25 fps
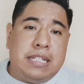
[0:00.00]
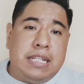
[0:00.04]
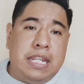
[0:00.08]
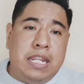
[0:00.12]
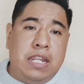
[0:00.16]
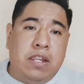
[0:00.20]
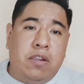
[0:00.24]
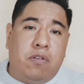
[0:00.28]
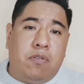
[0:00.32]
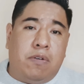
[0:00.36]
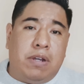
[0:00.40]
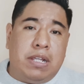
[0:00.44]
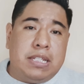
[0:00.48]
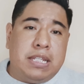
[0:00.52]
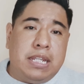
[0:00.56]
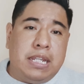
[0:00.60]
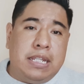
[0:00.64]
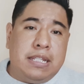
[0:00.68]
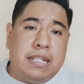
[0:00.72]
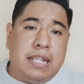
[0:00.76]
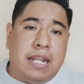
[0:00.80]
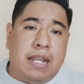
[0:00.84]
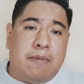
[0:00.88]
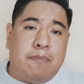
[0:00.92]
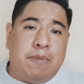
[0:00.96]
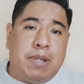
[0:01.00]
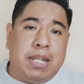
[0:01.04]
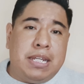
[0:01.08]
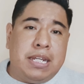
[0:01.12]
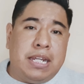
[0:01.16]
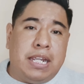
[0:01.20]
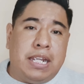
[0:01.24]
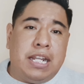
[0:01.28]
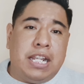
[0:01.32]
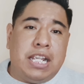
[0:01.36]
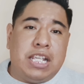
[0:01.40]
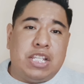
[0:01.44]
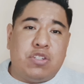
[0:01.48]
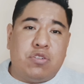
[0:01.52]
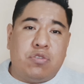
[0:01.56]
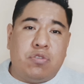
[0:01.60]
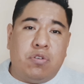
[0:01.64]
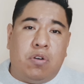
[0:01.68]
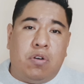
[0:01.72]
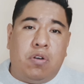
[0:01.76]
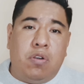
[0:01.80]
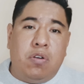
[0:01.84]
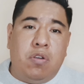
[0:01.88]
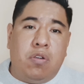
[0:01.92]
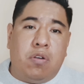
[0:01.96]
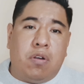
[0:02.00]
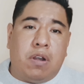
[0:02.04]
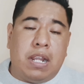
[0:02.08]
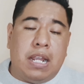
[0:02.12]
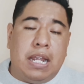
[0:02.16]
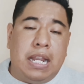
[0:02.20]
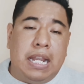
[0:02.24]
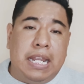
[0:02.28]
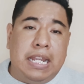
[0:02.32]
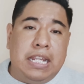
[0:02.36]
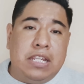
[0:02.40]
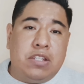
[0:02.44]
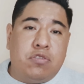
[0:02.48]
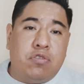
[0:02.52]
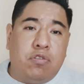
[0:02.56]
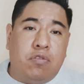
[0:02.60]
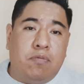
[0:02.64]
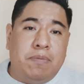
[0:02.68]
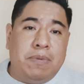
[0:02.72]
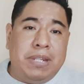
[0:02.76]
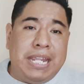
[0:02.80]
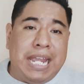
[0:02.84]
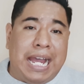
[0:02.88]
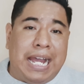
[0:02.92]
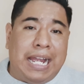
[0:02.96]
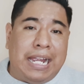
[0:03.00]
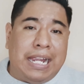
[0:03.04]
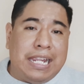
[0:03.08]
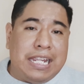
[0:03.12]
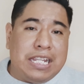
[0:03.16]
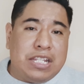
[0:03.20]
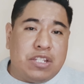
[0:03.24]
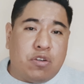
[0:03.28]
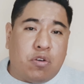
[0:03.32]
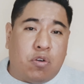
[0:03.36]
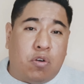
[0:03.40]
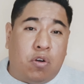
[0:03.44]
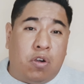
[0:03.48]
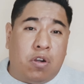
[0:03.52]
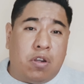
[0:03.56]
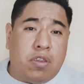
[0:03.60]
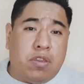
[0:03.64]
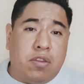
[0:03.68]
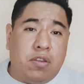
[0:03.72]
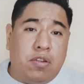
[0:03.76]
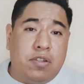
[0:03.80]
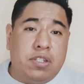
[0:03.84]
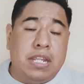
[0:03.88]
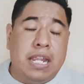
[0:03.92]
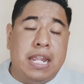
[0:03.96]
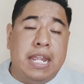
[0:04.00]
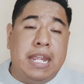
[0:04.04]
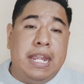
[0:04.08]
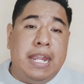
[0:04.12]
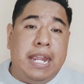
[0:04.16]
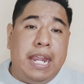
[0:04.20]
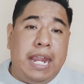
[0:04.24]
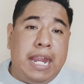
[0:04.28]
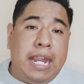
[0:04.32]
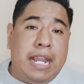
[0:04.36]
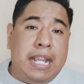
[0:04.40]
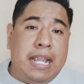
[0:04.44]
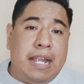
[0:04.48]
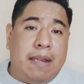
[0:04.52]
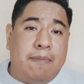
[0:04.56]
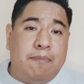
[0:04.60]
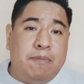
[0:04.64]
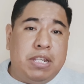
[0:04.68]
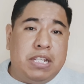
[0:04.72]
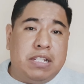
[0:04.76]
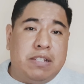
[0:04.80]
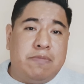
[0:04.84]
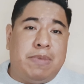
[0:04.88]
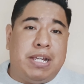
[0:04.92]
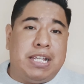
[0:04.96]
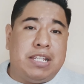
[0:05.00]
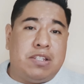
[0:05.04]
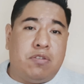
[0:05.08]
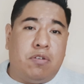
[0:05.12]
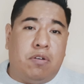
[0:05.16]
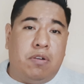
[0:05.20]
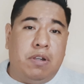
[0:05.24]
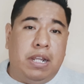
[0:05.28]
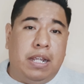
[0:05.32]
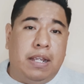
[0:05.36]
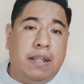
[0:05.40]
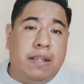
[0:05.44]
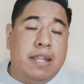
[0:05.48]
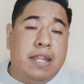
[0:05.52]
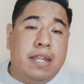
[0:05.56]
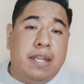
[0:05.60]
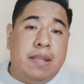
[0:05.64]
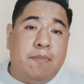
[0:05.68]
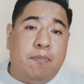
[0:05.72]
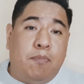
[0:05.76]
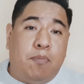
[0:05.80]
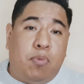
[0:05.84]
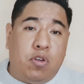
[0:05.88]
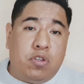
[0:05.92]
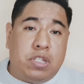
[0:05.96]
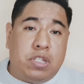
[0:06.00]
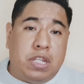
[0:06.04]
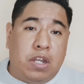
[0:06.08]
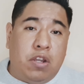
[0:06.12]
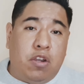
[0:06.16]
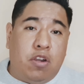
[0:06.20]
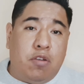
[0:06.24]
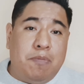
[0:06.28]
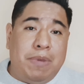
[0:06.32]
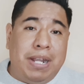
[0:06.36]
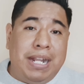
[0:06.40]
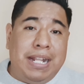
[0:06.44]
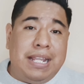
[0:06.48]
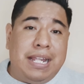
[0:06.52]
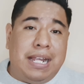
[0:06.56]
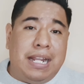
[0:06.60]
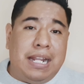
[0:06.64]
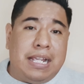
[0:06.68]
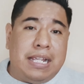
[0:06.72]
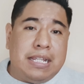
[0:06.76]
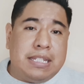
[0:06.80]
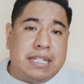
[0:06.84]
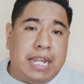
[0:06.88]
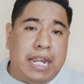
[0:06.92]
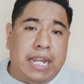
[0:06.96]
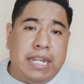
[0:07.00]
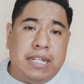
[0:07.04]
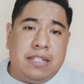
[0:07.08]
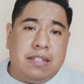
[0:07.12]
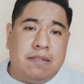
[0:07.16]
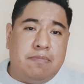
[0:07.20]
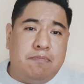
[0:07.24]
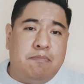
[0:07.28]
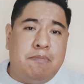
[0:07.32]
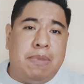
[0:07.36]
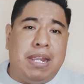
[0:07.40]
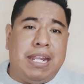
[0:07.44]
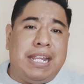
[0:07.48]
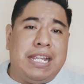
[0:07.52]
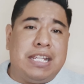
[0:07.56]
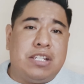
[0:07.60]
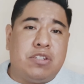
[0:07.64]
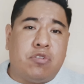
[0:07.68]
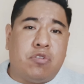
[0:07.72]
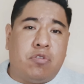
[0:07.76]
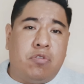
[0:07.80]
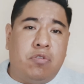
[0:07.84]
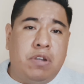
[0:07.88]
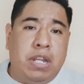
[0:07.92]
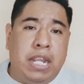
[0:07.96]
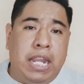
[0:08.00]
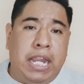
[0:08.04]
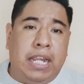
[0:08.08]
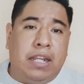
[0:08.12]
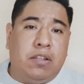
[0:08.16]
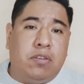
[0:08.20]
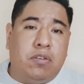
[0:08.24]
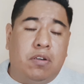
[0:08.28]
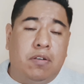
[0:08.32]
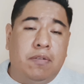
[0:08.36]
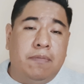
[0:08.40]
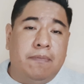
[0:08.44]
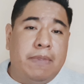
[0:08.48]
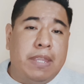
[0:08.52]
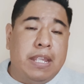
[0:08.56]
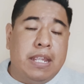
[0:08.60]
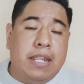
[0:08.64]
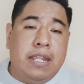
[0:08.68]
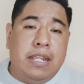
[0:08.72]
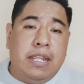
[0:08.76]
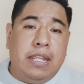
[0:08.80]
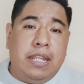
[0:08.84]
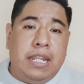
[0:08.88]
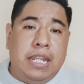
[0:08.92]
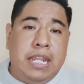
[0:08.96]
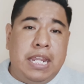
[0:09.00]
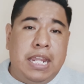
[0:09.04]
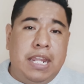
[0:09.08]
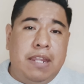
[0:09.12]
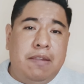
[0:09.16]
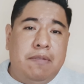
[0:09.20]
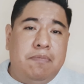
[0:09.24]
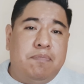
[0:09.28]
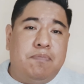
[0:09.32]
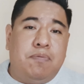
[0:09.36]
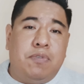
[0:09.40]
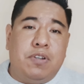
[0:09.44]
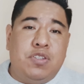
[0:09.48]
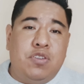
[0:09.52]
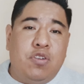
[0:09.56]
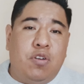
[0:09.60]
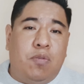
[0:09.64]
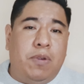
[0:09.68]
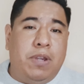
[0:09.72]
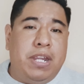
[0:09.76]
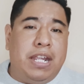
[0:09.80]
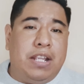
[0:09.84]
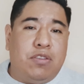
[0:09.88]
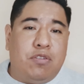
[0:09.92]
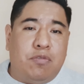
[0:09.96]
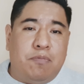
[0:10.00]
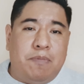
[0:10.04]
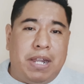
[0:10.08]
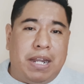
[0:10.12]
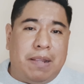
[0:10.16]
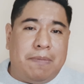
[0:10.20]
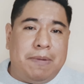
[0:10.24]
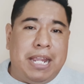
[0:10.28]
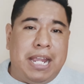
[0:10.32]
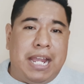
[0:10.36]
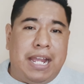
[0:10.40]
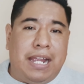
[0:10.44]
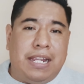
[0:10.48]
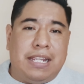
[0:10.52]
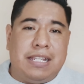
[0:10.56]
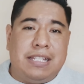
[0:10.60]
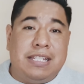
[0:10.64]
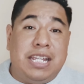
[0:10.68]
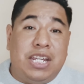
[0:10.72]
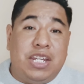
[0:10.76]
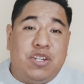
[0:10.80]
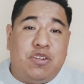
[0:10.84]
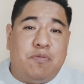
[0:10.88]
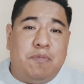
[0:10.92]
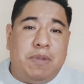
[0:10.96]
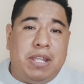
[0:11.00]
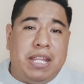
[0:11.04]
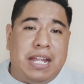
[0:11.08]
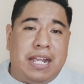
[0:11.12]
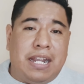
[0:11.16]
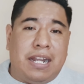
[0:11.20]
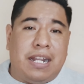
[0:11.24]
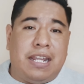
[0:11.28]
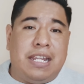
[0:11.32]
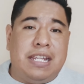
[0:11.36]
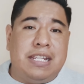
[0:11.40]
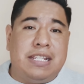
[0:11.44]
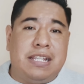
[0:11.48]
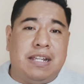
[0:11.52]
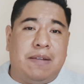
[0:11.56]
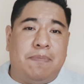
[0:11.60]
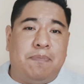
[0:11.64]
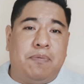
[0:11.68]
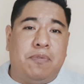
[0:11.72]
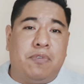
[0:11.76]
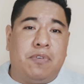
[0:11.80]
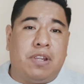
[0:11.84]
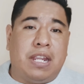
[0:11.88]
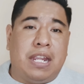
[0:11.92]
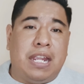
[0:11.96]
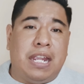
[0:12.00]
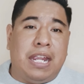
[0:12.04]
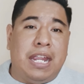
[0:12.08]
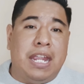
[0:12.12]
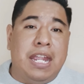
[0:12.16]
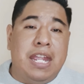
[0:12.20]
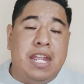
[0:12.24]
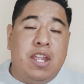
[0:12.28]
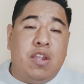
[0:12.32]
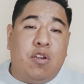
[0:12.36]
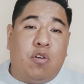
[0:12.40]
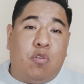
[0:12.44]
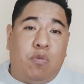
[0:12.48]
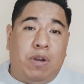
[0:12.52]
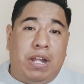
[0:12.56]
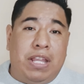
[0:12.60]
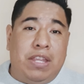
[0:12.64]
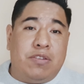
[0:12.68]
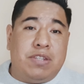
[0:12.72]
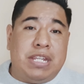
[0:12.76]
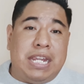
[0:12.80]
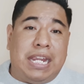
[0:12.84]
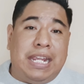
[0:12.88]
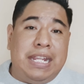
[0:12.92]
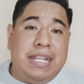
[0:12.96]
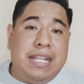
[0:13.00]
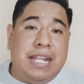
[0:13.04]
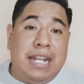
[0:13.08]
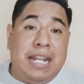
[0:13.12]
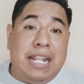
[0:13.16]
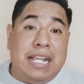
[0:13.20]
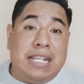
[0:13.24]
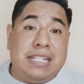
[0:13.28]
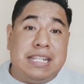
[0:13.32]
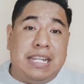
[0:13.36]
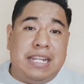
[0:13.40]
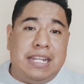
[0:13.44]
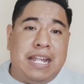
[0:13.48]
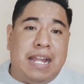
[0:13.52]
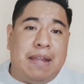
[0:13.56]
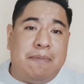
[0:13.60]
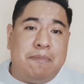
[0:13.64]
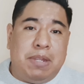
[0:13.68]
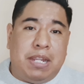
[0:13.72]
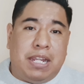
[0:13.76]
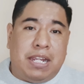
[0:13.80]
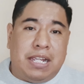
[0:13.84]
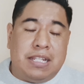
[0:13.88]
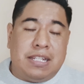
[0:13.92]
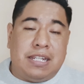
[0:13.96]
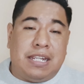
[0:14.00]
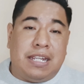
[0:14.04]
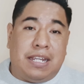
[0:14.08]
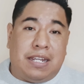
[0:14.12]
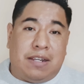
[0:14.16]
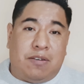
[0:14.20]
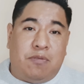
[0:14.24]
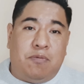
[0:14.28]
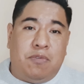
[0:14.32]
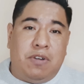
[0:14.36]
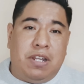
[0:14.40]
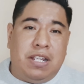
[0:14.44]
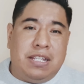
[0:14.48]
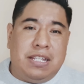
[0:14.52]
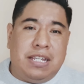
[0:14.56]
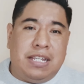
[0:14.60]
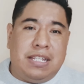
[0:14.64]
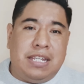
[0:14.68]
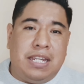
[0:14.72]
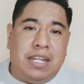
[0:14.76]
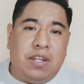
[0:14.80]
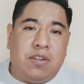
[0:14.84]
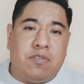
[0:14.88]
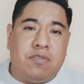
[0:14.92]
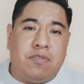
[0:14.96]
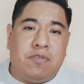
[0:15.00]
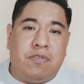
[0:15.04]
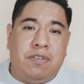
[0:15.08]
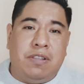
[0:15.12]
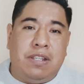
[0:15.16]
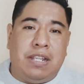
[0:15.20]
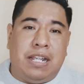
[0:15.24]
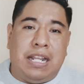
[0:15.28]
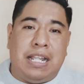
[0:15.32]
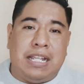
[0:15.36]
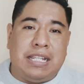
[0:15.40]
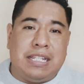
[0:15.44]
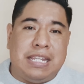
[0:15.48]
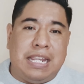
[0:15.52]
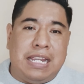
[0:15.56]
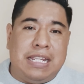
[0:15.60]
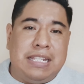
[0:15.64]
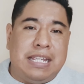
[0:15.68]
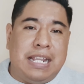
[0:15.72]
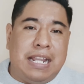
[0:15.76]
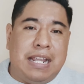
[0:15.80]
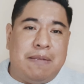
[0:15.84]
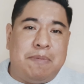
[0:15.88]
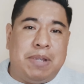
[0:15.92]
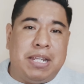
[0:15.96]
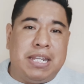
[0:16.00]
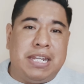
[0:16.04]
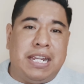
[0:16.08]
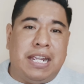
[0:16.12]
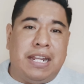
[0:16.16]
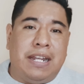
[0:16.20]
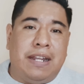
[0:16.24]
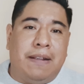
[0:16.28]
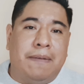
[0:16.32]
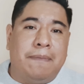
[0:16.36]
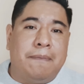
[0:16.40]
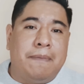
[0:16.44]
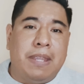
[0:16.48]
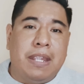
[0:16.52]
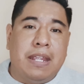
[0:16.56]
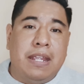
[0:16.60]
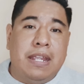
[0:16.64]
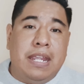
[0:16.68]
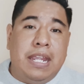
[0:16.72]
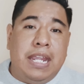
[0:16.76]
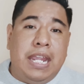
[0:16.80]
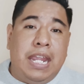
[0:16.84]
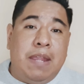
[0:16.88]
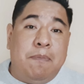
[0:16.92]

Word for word: De 5 a 6 de la mañana solo realizo viajes cortos en la misma zona. Posteriormente a las 6 me desconecto y pues no voy a tomar viajes. De hecho me da risa porque cuando se quitan las dinámicas, que como les decía yo son a las 6 de la mañana,